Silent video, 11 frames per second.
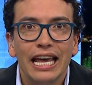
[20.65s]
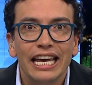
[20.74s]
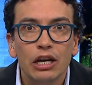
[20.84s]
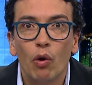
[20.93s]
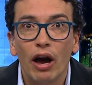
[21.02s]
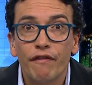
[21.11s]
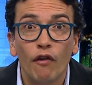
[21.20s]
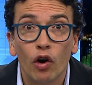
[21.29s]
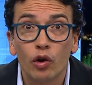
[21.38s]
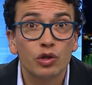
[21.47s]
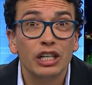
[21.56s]
y no hay
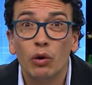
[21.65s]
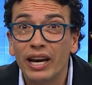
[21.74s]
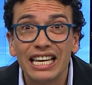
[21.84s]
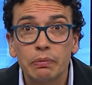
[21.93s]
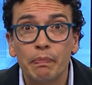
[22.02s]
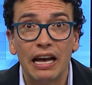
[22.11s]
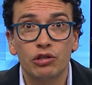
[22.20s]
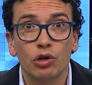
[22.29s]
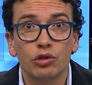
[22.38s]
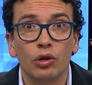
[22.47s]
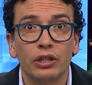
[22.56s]
foros y no hay
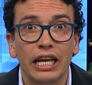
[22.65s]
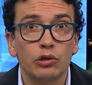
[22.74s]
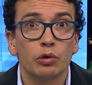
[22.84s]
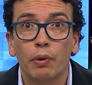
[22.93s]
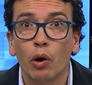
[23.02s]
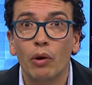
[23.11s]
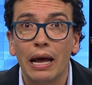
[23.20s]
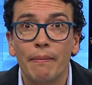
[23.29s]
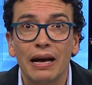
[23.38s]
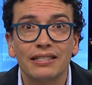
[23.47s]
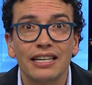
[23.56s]
espacios donde esos
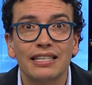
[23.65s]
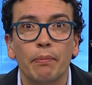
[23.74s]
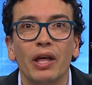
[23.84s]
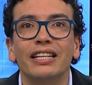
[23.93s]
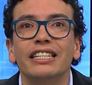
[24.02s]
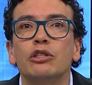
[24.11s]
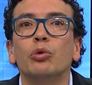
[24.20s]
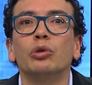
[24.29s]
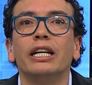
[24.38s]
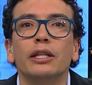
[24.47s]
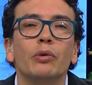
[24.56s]
problemas se puedan
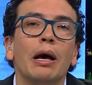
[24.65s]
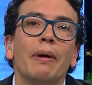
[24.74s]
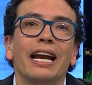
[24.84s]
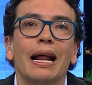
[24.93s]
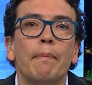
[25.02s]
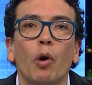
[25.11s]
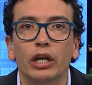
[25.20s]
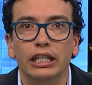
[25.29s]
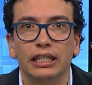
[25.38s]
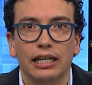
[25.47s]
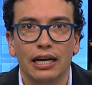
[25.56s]
discutir de una manera
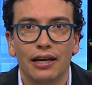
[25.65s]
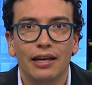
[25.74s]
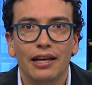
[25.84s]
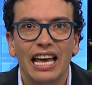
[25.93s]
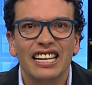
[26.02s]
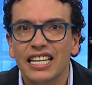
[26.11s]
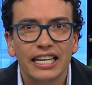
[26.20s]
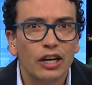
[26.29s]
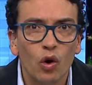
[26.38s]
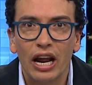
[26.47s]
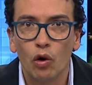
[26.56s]
política. Es
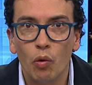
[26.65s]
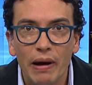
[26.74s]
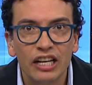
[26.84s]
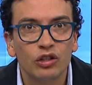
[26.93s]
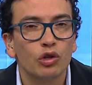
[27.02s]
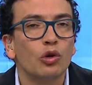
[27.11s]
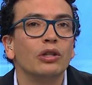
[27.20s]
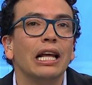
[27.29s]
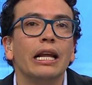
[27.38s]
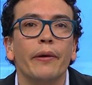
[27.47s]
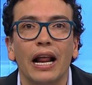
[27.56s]
decir, con argumentos, con
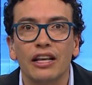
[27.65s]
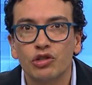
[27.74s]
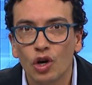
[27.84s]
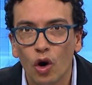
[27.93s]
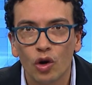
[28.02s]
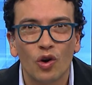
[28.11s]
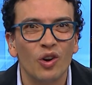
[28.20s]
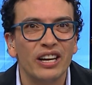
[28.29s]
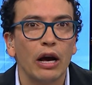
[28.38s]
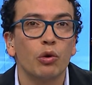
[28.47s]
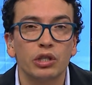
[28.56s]
deliberación, con
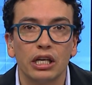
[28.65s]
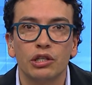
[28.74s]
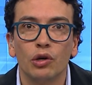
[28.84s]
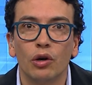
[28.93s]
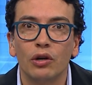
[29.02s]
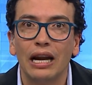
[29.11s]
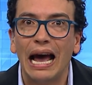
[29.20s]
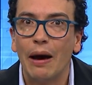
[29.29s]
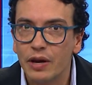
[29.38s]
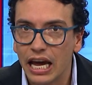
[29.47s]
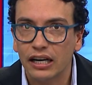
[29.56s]
negociación
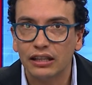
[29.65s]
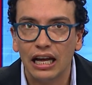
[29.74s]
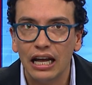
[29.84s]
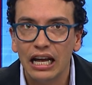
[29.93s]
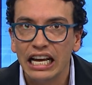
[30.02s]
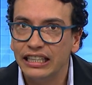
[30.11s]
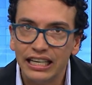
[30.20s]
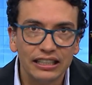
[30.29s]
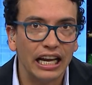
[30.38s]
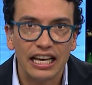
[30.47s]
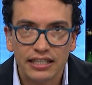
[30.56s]
abierta de
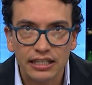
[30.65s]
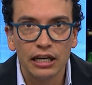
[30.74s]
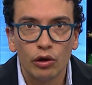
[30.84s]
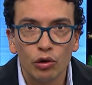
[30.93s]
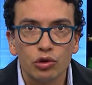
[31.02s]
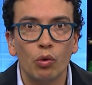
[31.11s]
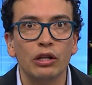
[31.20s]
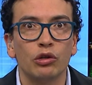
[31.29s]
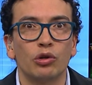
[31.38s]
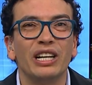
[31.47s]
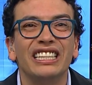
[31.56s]
intereses, incluso
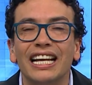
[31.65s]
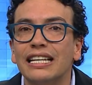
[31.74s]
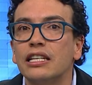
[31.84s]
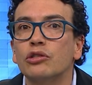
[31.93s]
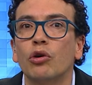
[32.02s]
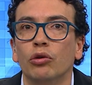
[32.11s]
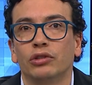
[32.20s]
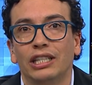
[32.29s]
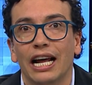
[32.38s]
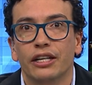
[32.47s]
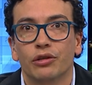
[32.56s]
cuando son intereses
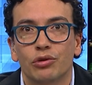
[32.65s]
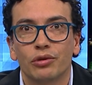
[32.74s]
contrarios.